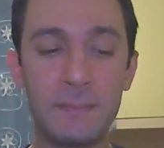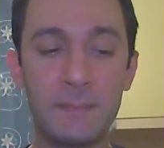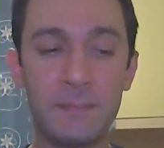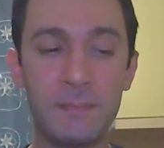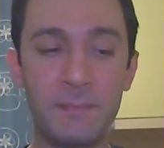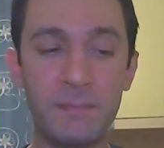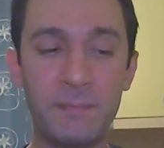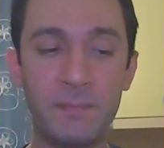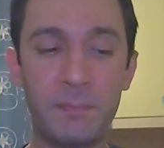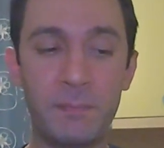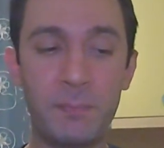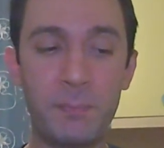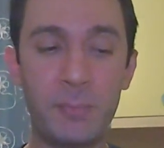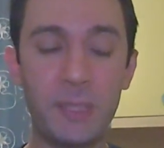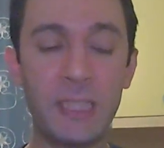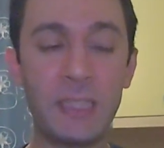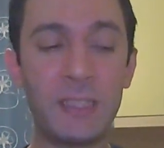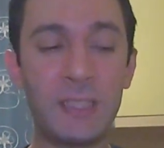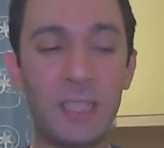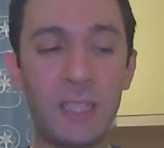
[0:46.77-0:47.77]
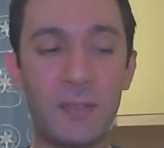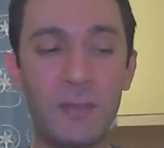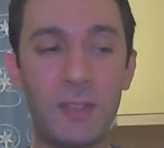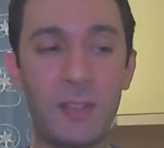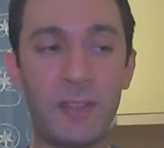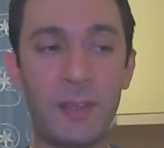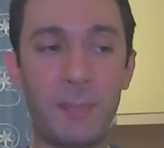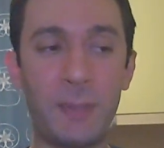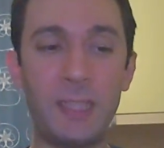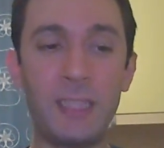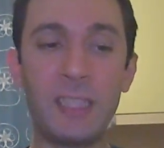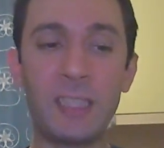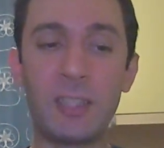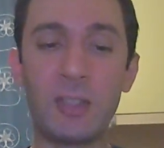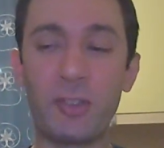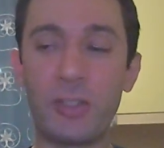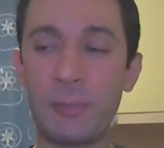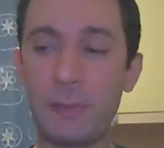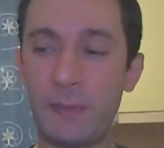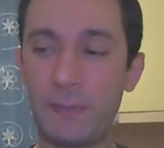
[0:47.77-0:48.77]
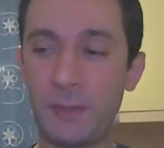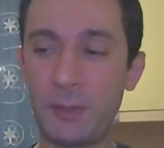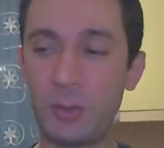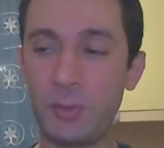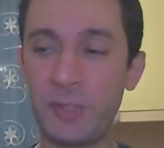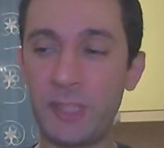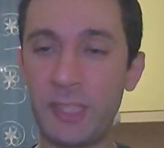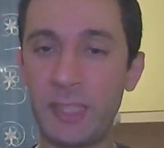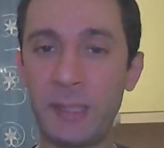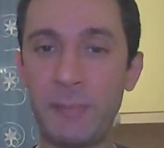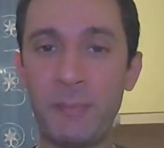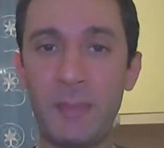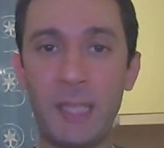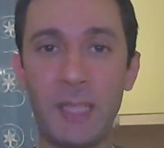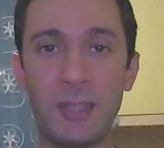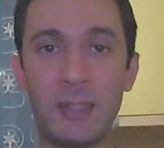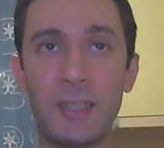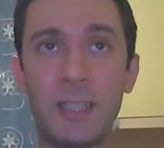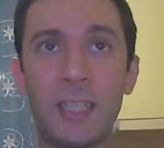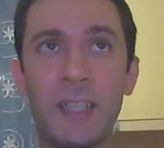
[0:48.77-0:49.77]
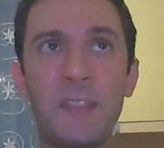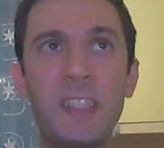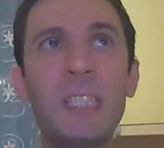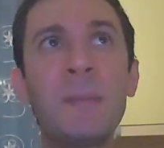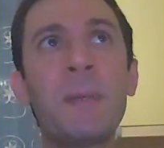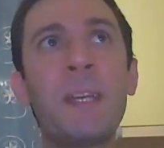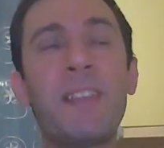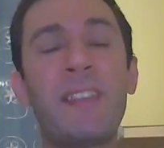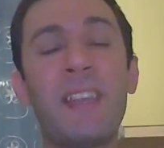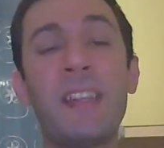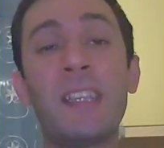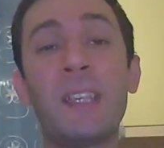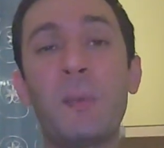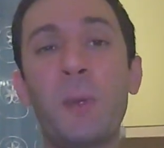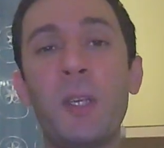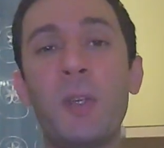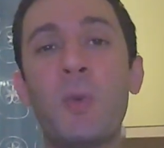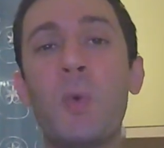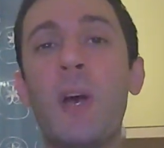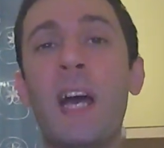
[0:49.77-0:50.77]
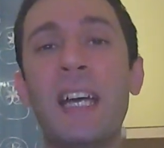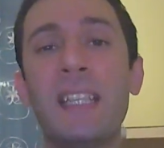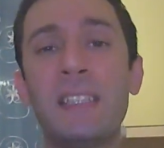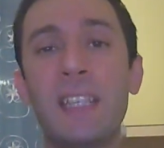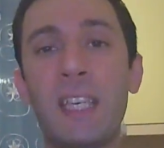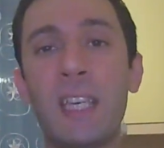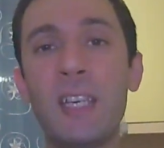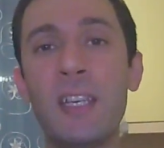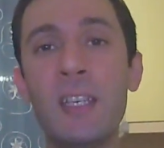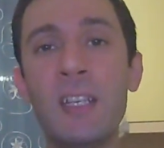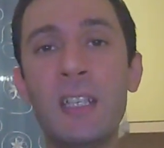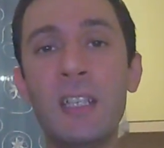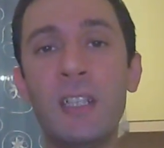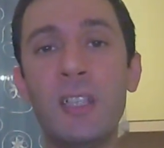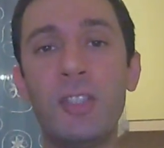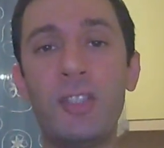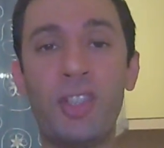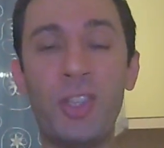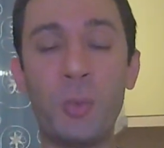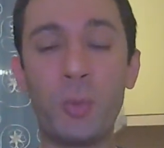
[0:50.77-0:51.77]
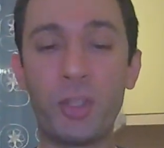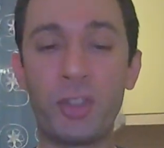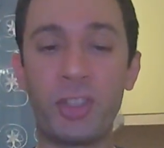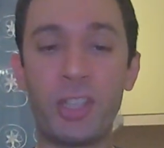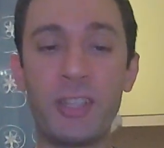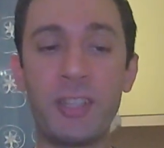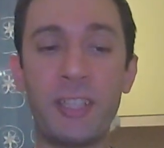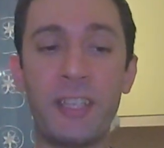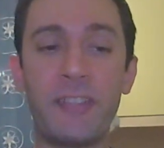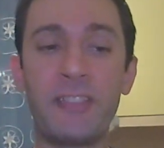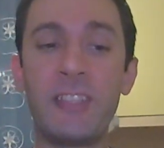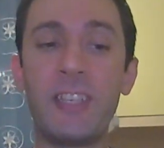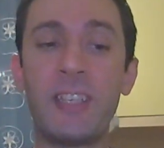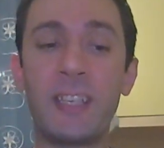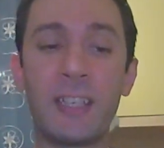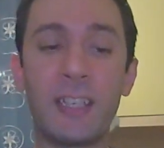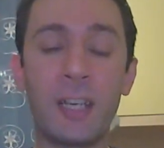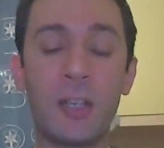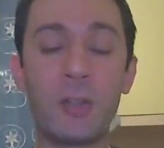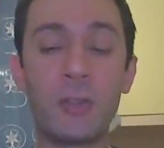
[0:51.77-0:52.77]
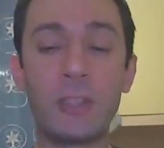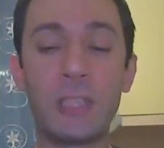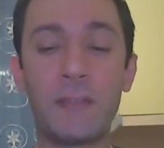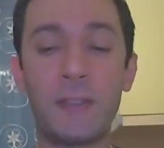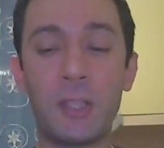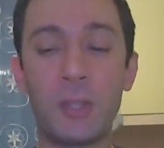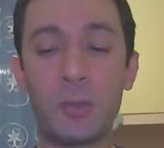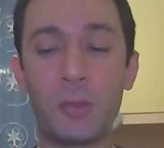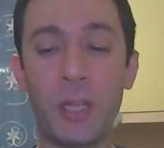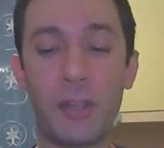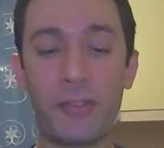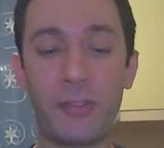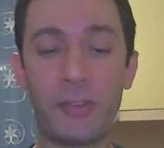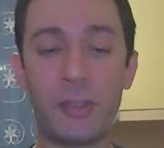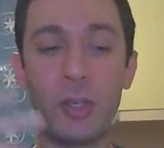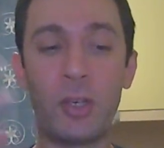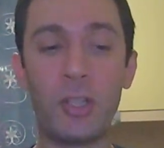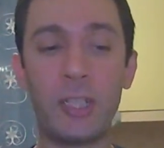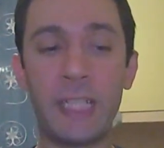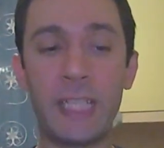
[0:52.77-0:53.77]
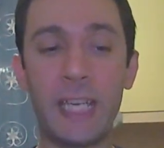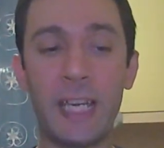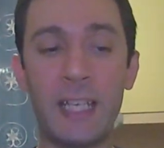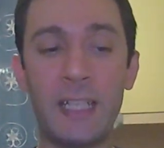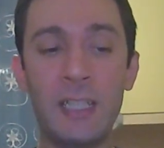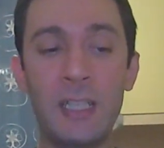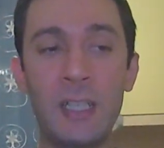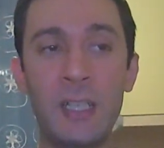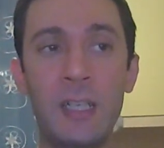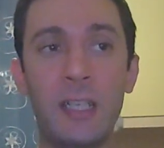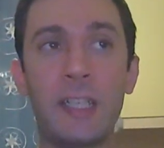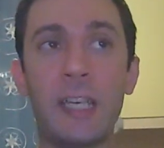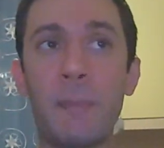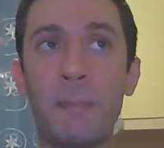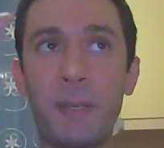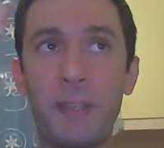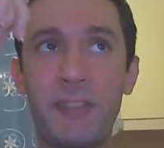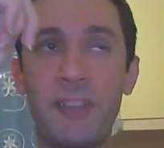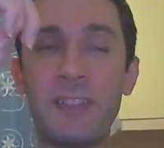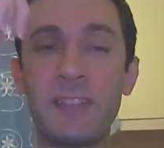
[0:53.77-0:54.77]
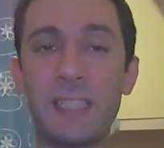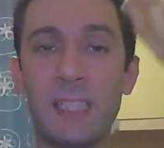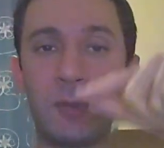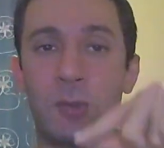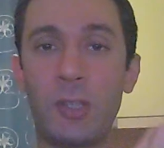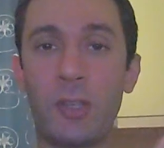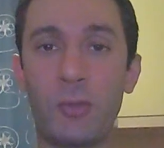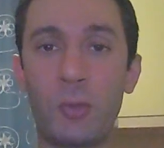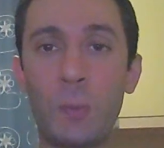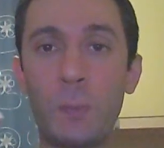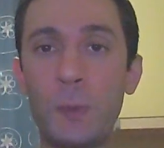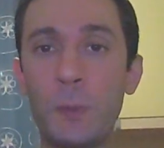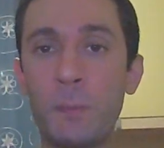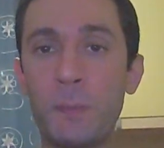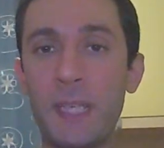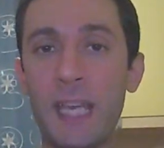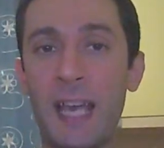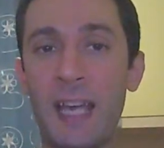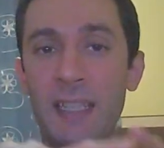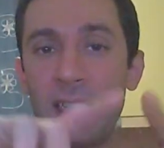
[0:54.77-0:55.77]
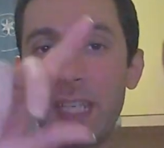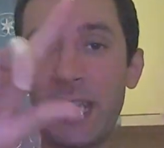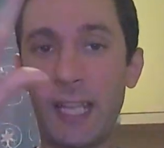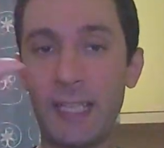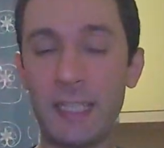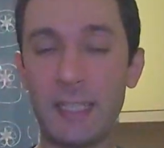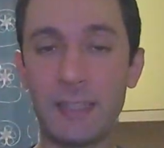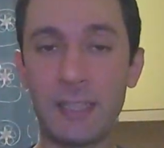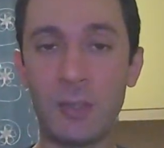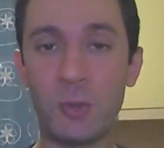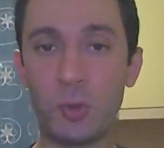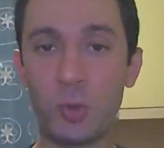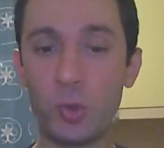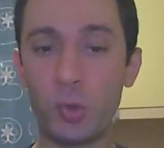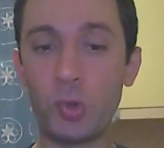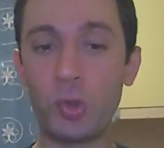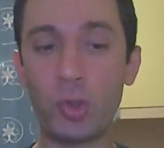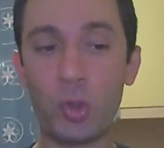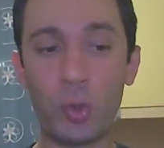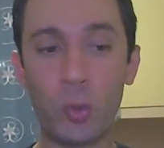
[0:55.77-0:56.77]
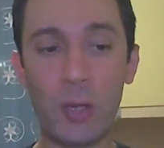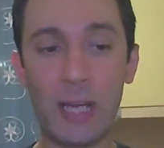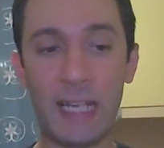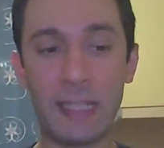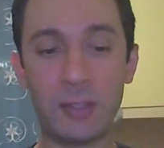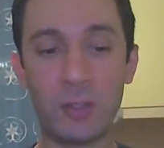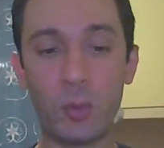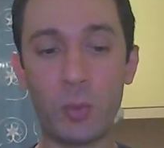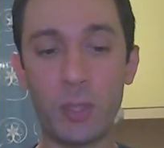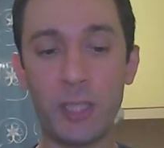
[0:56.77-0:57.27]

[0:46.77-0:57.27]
Mm, per dirvi, sapete cosa mi ha fatto venire in mente? Avete presente quei quadri cinquecenteschi che raccontavano una storia rappresentandola su più piani all'interno di un unico quadro?